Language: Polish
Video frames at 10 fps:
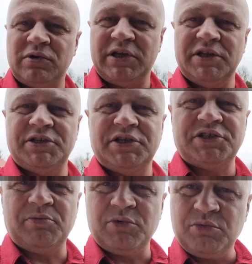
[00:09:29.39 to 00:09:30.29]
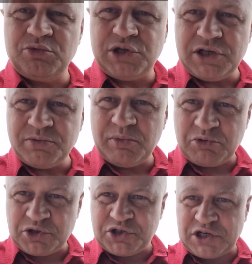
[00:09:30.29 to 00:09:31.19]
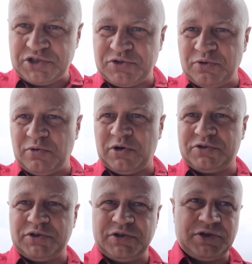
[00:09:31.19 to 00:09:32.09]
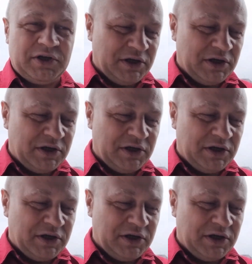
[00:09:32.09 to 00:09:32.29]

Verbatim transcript: Kiedyś jeszcze musieliśmy pożyczać stół od y,